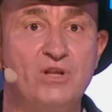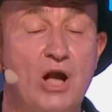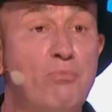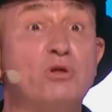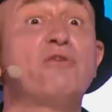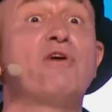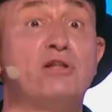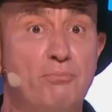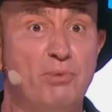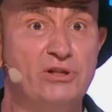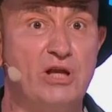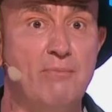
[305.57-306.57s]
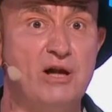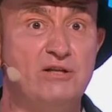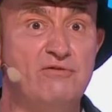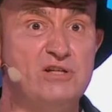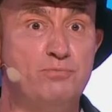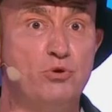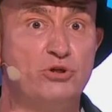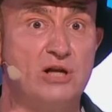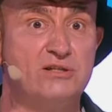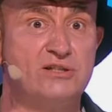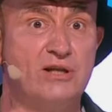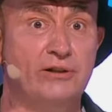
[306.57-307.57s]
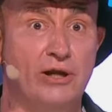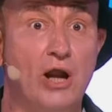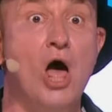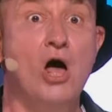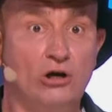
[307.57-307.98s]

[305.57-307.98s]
Как будто в этом банкомате весь бюджет страны.